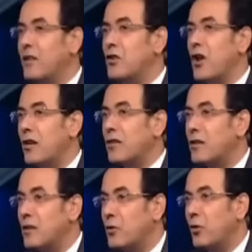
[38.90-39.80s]
إن
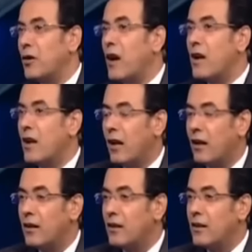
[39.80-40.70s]
شخص يروح رايح
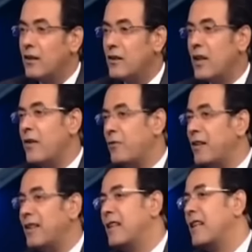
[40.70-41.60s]

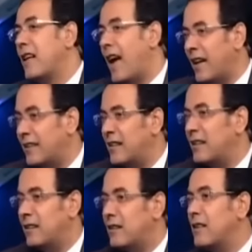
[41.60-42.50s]
شايف اتنين
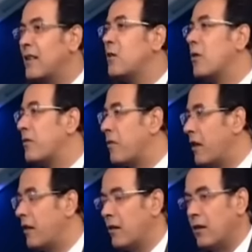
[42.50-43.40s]
قاعدين اتنين
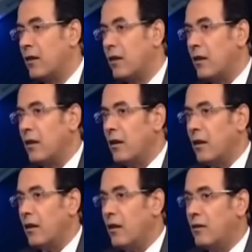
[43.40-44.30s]
واقفين
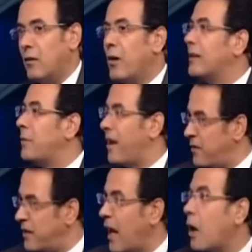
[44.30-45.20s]
آه، دلوقتي بقى
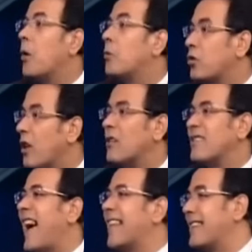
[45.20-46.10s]
في دعوه
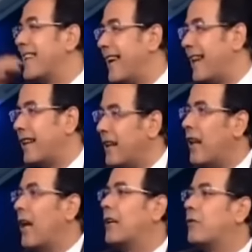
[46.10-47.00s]
مضاده حد جالك
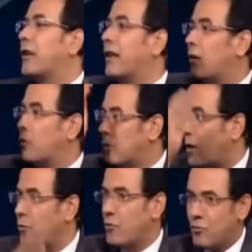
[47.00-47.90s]
اقلع اللي في رجلك
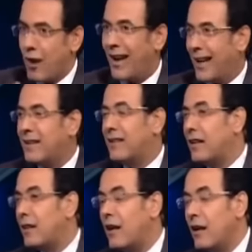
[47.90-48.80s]
واضربه وحاجات
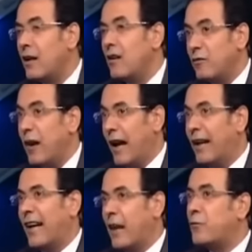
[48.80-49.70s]
كده
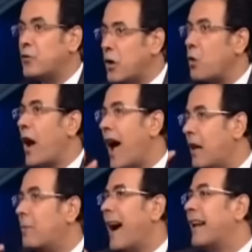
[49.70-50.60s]
فانا خايف نشوه
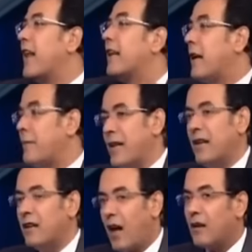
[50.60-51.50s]
المعنى
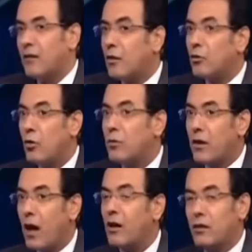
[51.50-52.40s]
الجميل اللي حضراتكم
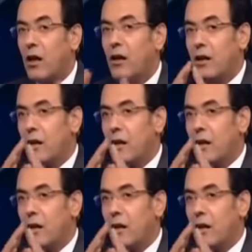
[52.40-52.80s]
النهارده